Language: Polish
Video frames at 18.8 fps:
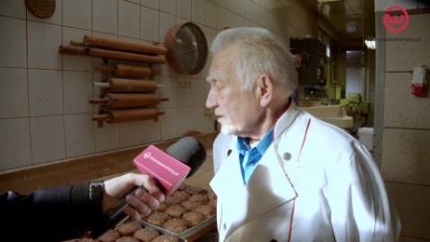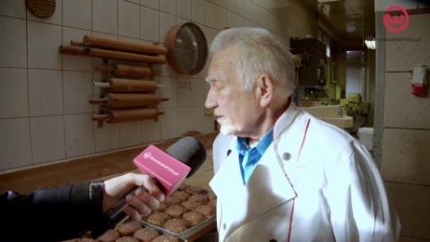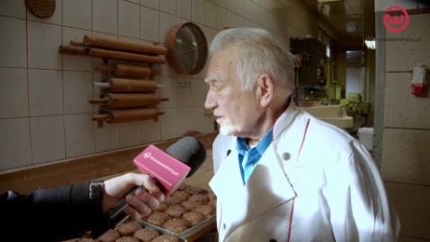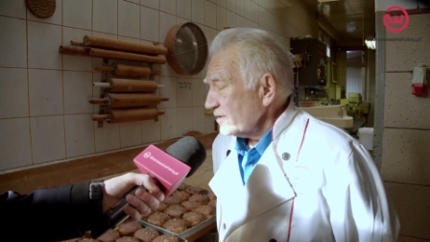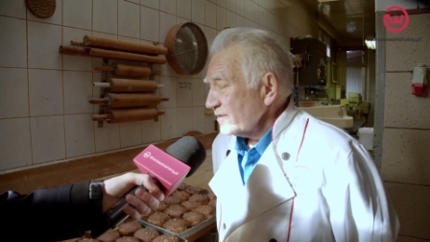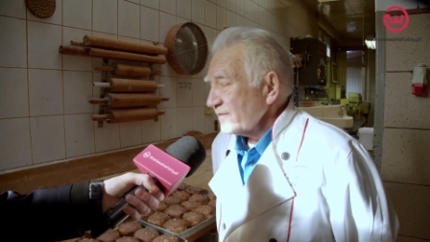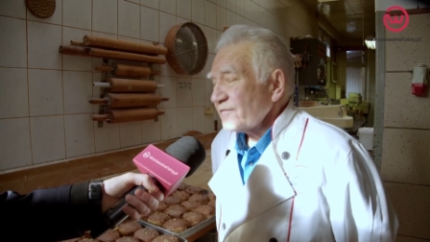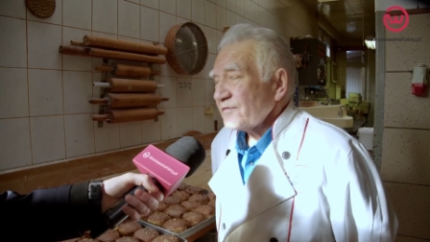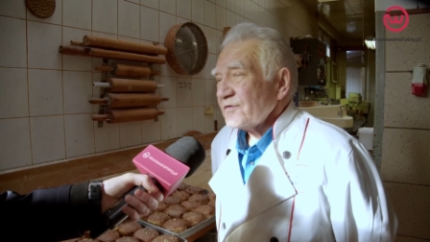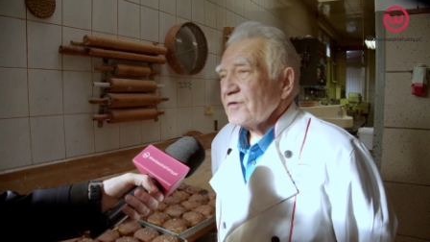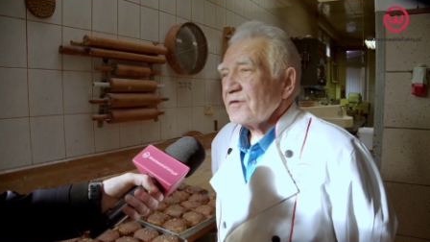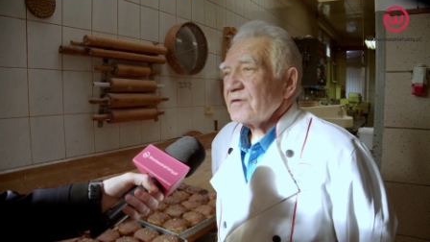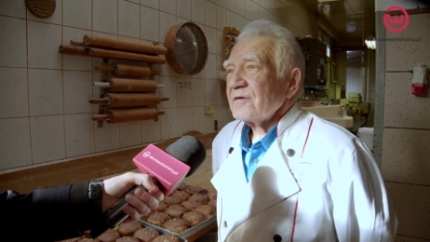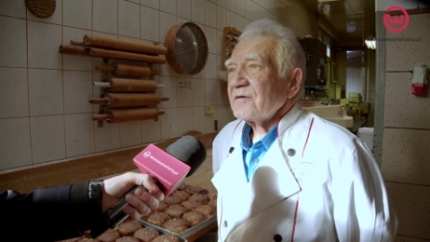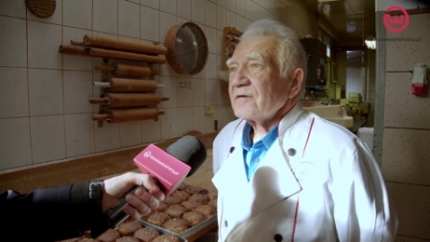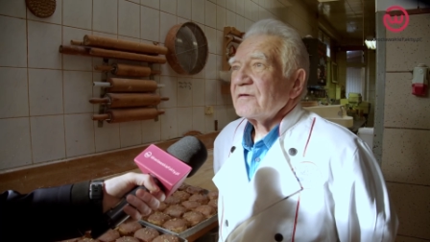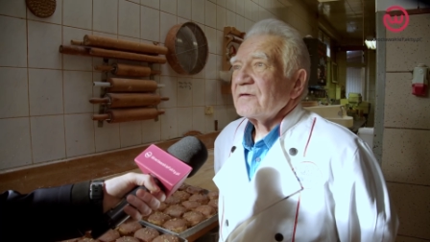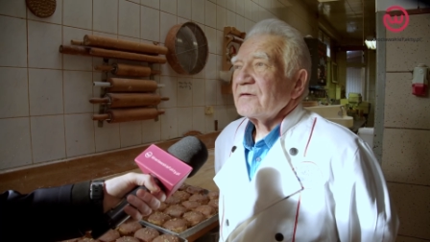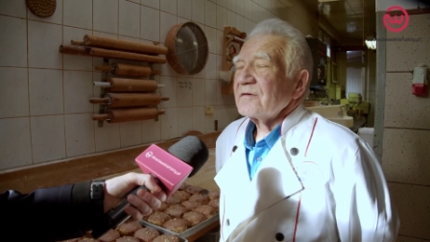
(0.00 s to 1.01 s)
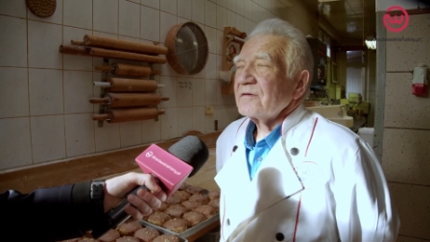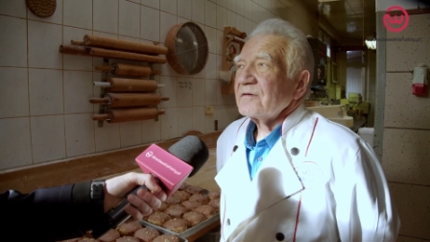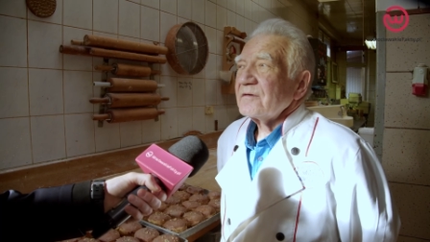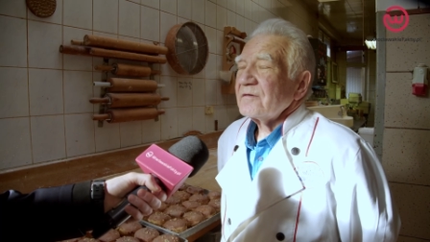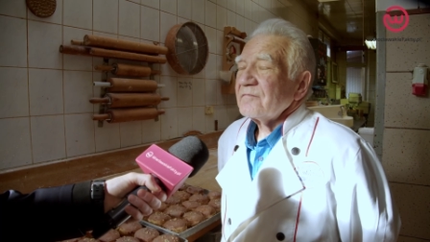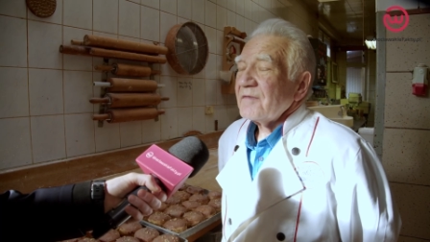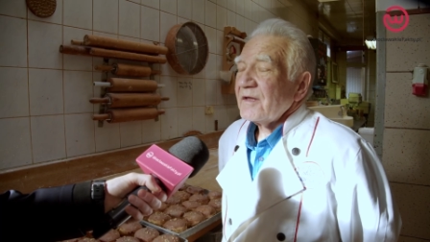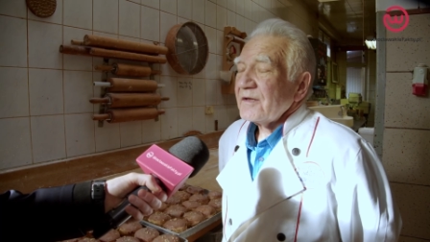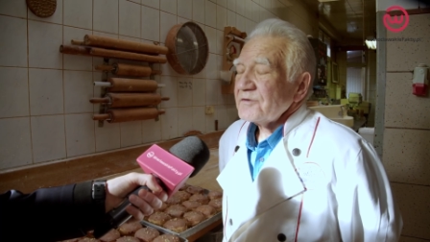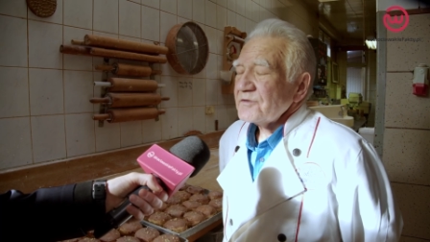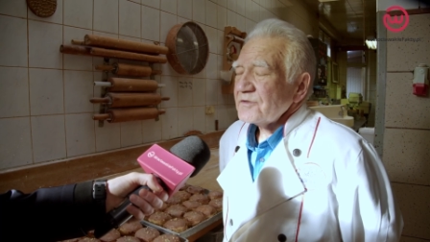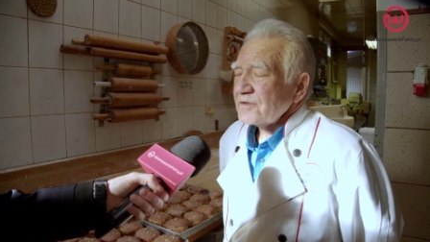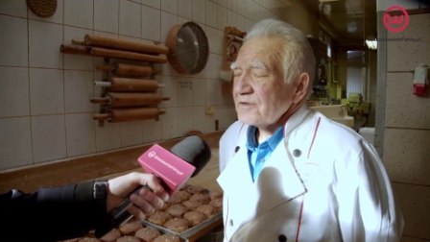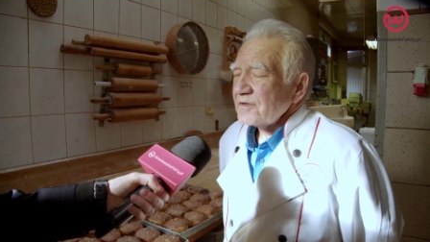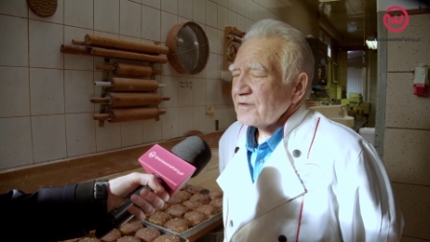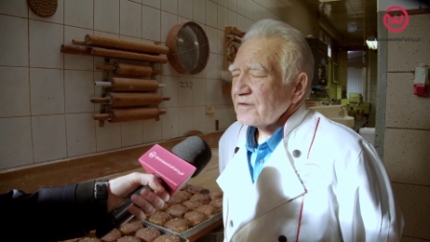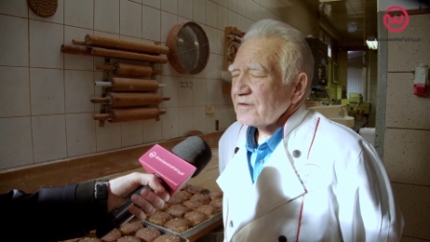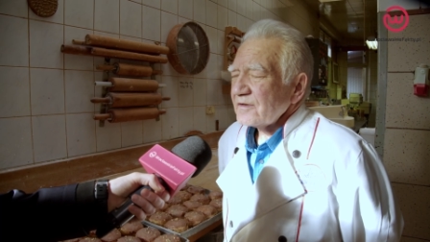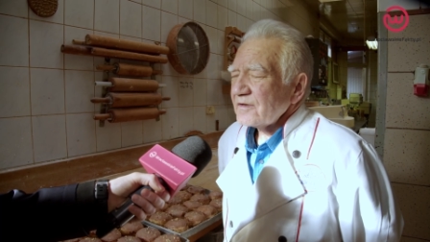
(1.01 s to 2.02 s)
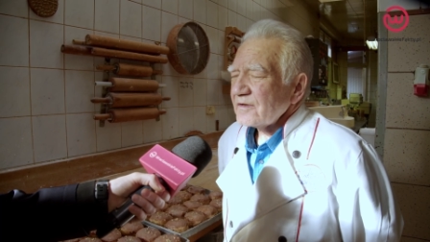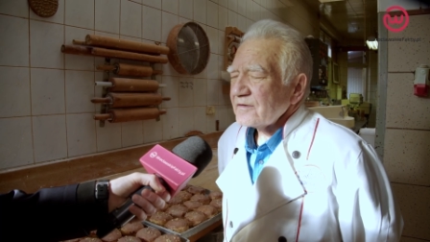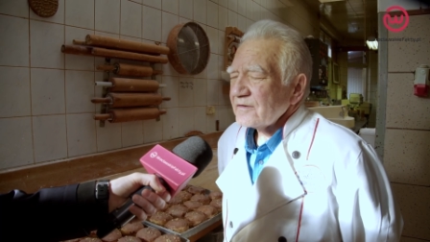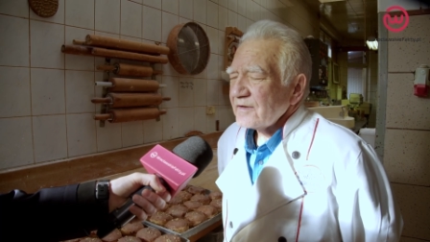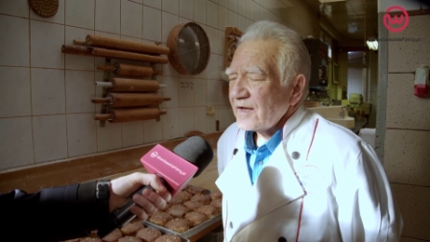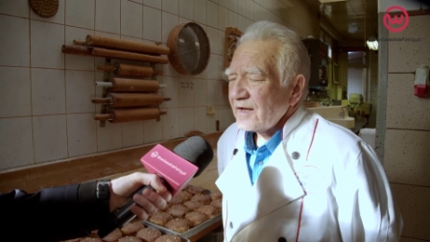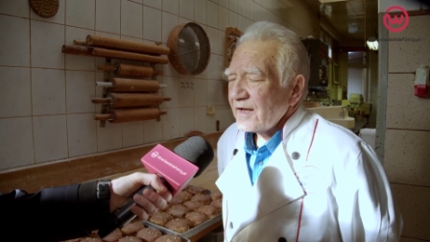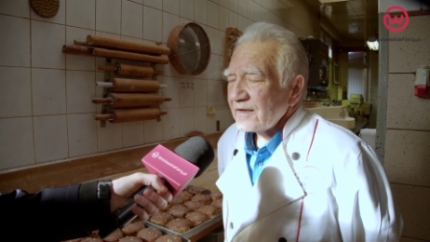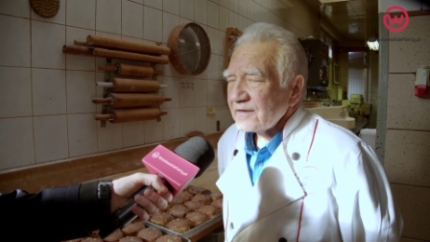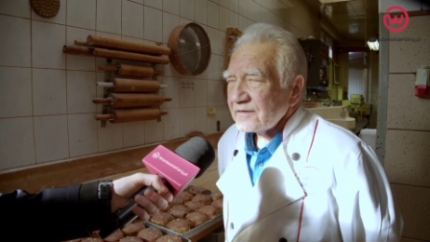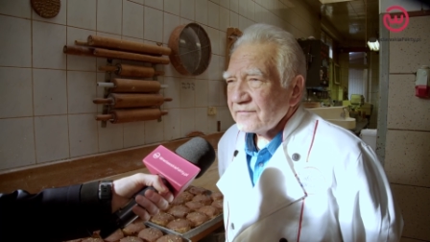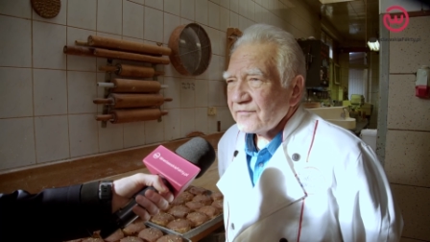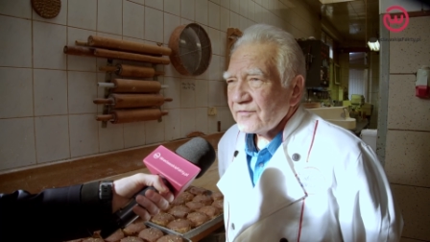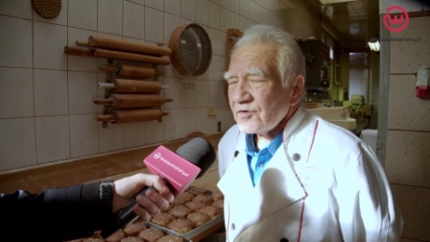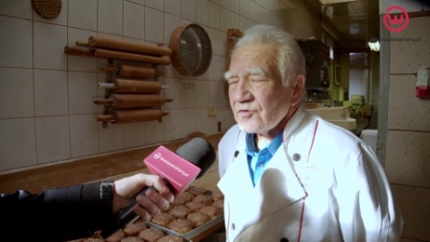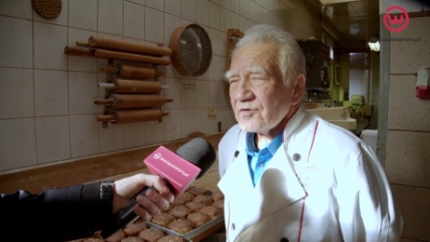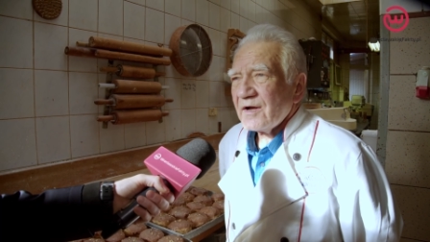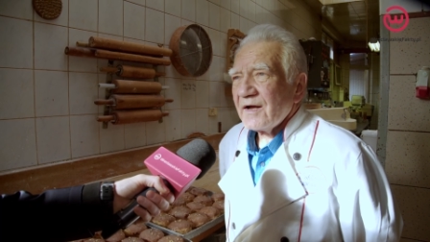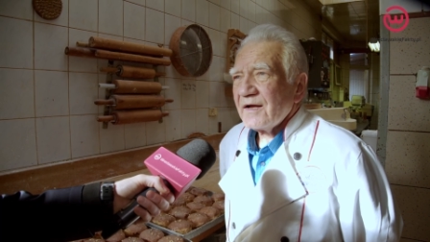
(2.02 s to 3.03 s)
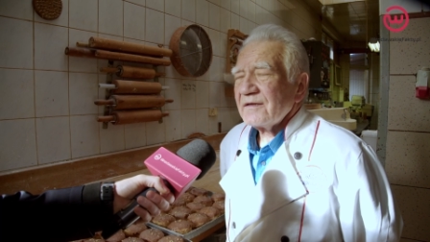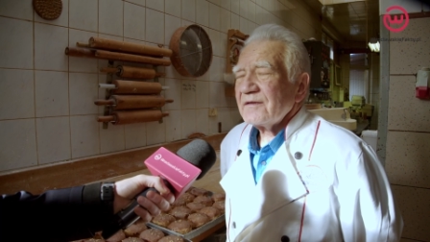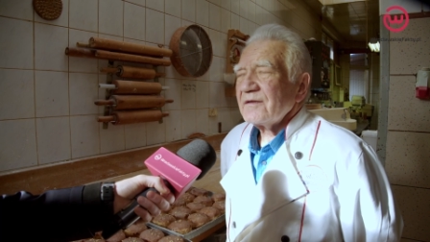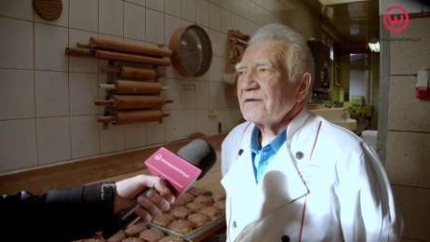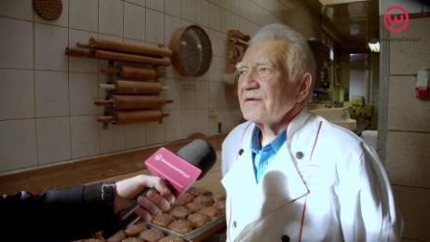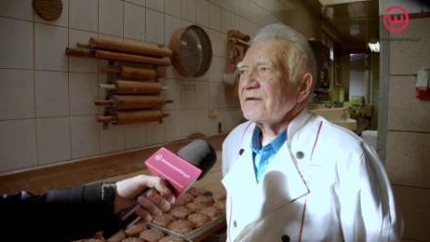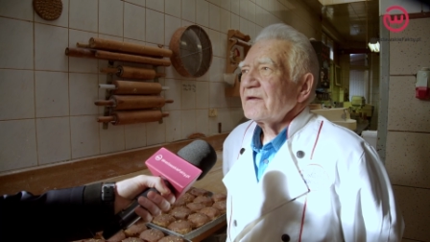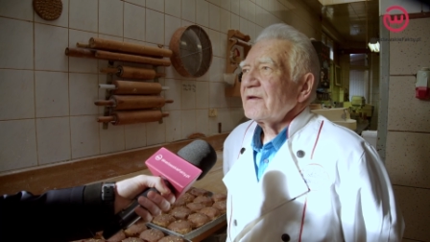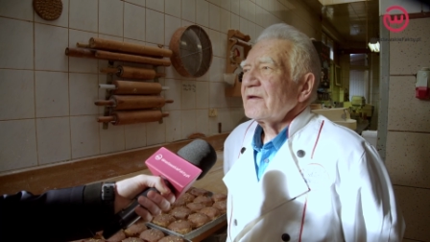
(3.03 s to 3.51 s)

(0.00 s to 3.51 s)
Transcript: kiwi, y, nadzienie adwokat,